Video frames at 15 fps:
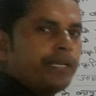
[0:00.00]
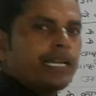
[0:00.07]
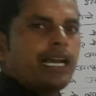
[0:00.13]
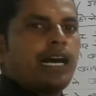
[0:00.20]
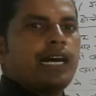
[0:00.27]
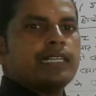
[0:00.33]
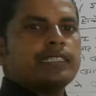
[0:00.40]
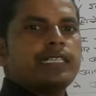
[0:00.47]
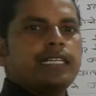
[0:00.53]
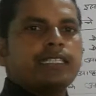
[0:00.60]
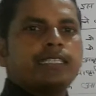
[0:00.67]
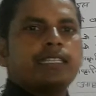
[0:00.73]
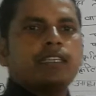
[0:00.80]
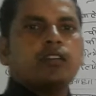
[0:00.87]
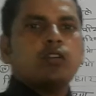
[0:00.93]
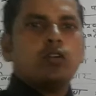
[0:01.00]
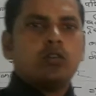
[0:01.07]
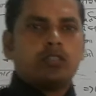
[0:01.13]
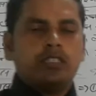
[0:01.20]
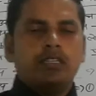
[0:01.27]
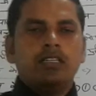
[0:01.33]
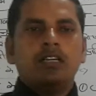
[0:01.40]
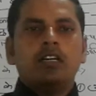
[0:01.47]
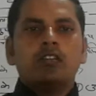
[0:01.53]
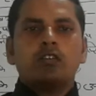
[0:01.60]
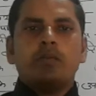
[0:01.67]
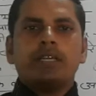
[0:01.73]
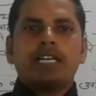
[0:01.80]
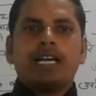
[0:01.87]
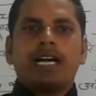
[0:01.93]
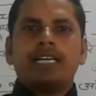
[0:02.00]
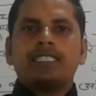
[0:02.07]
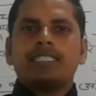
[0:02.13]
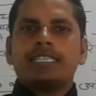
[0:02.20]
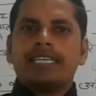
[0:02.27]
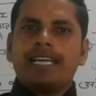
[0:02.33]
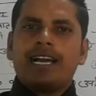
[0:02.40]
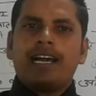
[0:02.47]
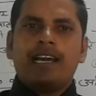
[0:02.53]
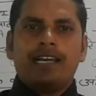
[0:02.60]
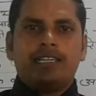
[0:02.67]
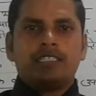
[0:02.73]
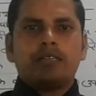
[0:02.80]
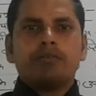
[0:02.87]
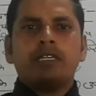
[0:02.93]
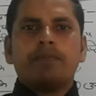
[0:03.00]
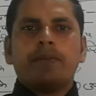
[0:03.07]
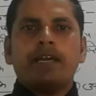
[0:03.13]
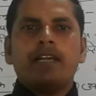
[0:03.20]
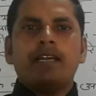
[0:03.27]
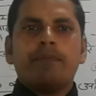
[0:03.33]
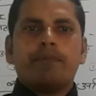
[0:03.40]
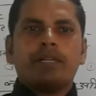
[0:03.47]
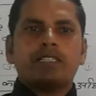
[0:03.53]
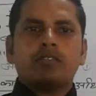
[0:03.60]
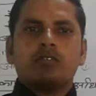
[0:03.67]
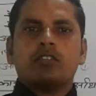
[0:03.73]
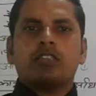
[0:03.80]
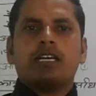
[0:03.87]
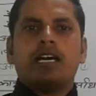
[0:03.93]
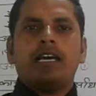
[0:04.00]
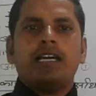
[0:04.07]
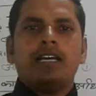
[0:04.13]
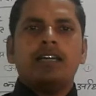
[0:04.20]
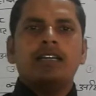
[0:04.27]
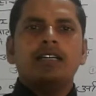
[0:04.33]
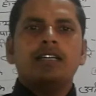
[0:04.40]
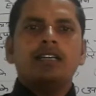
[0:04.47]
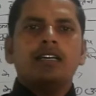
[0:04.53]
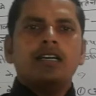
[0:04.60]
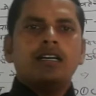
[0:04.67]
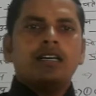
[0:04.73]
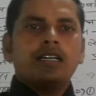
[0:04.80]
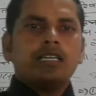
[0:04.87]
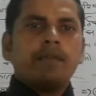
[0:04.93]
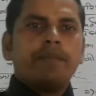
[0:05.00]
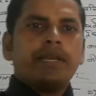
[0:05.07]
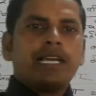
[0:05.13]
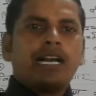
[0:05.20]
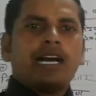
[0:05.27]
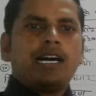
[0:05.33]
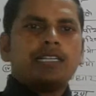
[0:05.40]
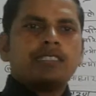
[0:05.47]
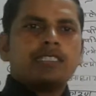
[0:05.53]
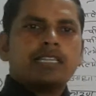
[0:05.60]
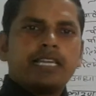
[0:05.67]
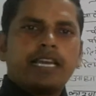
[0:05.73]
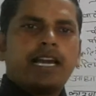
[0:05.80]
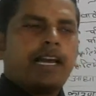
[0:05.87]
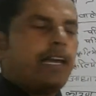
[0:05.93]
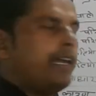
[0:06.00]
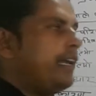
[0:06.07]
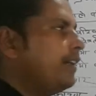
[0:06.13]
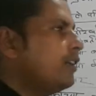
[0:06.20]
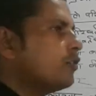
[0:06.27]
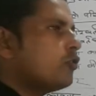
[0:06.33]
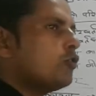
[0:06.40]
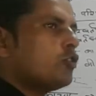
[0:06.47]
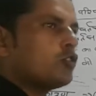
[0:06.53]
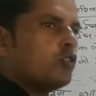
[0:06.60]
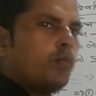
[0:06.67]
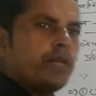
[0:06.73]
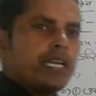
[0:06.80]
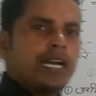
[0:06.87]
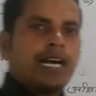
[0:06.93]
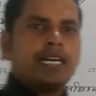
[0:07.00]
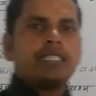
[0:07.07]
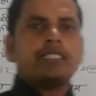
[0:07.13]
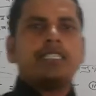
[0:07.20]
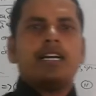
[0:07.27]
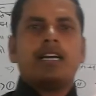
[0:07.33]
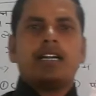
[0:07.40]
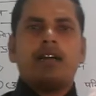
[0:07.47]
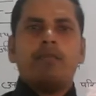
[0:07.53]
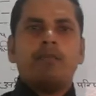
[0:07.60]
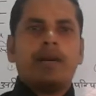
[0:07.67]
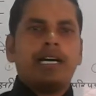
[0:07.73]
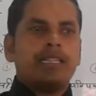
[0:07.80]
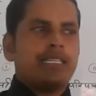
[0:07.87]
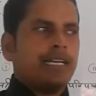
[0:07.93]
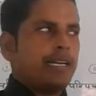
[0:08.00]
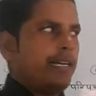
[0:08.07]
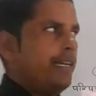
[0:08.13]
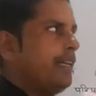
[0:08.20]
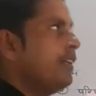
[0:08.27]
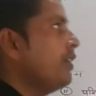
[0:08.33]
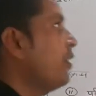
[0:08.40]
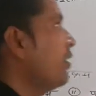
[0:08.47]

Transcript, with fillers: विकास यानी कि ग्रोथ तो विकास क्या है सबसे पहले प्रश्न उठता है कि विकास क्या है तो दोस्तों विकास की अगर हम बात करें